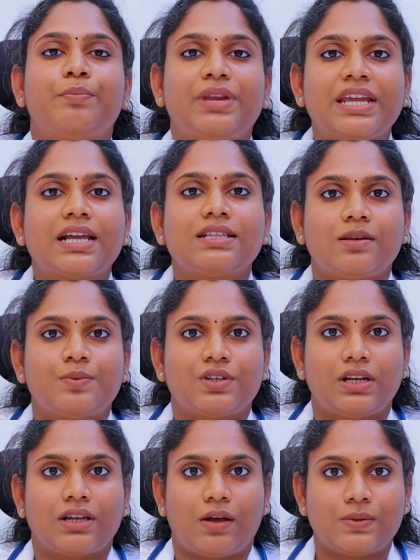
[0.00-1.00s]
ప్రీ
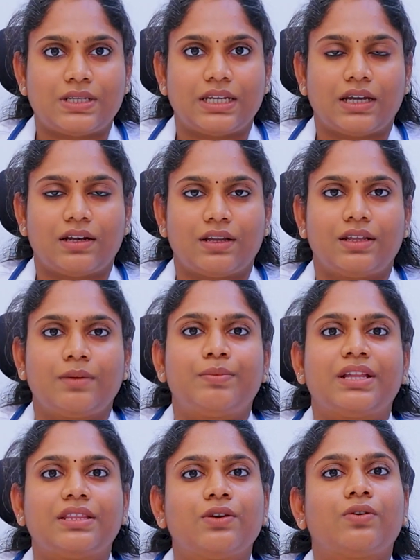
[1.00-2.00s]
కన్సెప్షనల్ కౌన్సిలింగ్ అన్నది
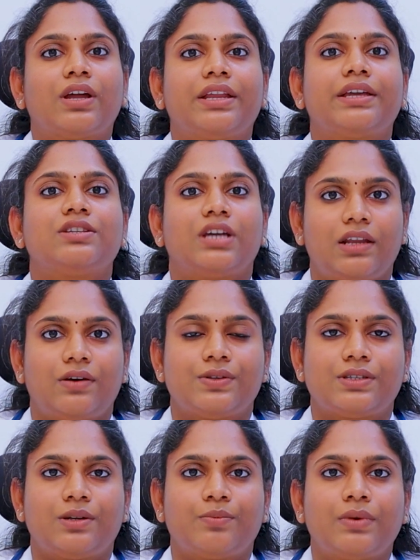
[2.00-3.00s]
ప్రతి ఒక్కరికి చాలా
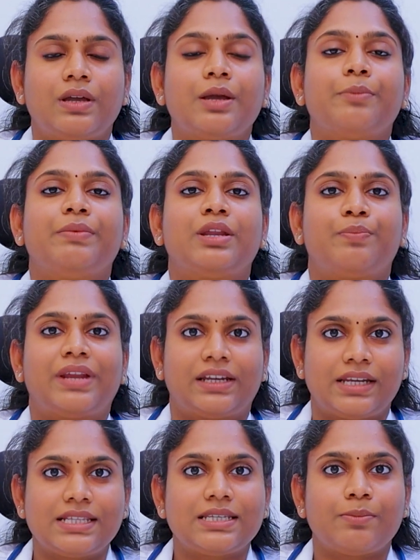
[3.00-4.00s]
అవసరం మీరు
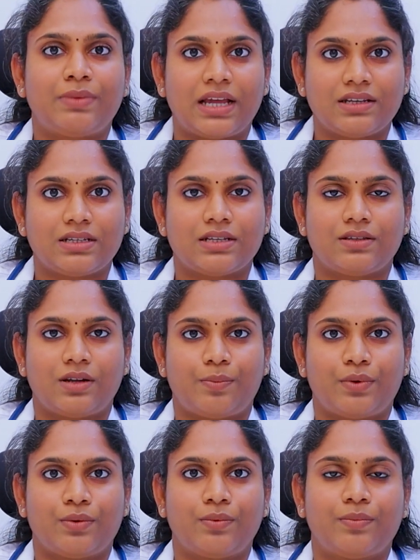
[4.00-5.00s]
ప్రెగ్నెన్సీ ప్లాన్
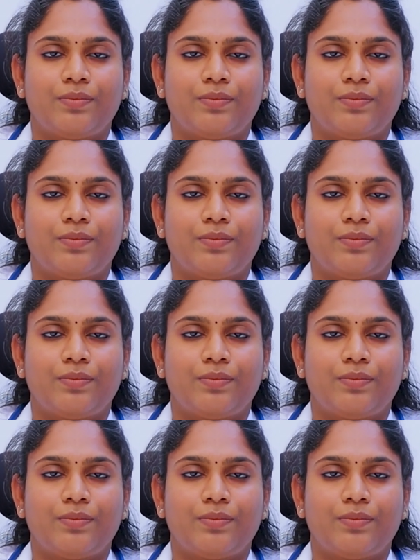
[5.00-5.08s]
చేస్తున్నప్పుడు